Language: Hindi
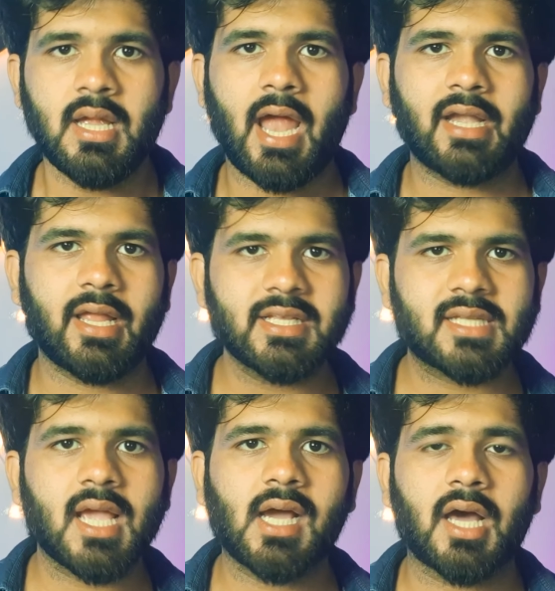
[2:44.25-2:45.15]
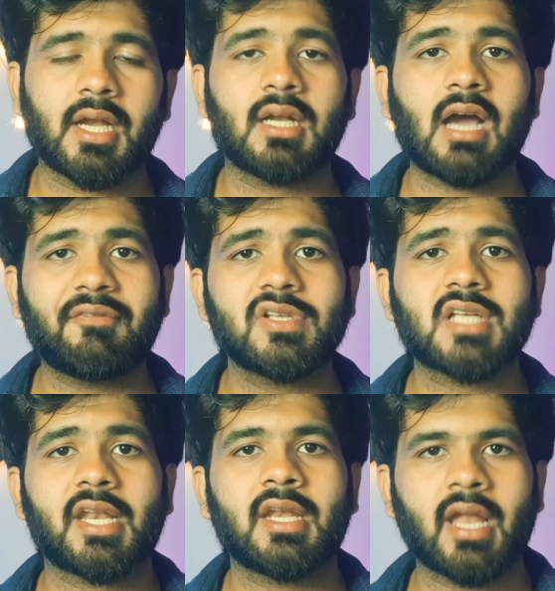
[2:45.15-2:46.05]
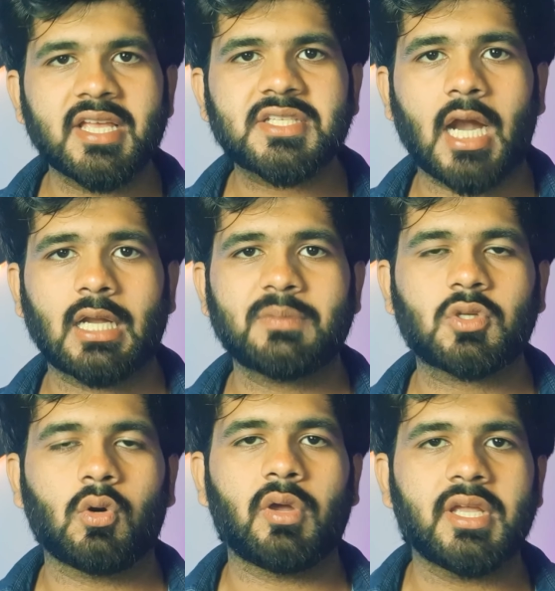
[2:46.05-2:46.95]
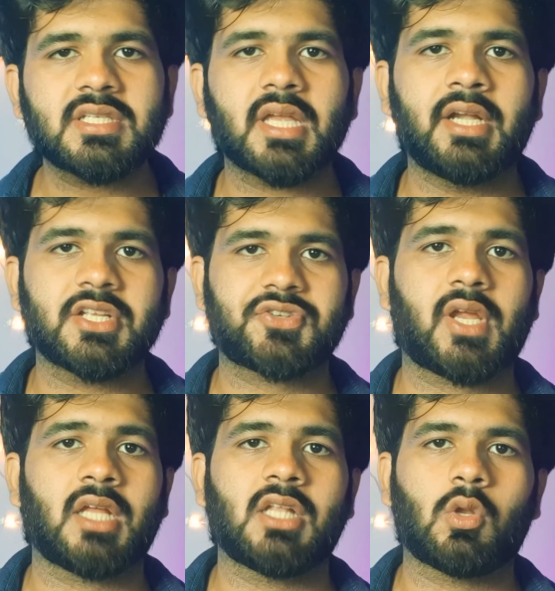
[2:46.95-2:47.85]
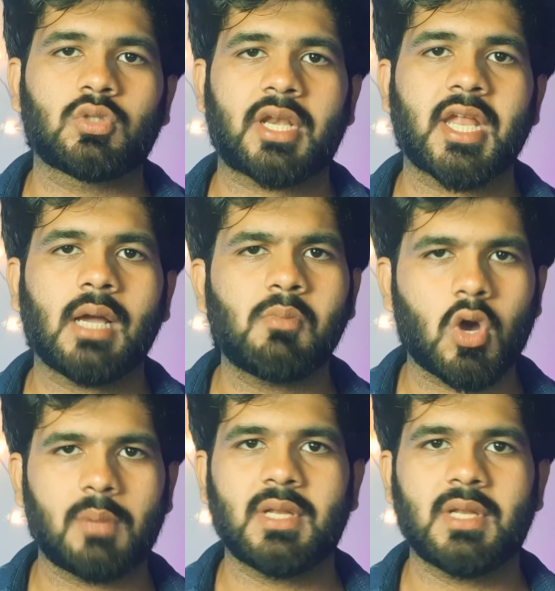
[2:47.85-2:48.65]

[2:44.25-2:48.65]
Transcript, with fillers: एंड इसके कारण काफ़ी सारे नए स्टार्टअप्स को इस इंडस्ट्री के अंदर उतरने का मौका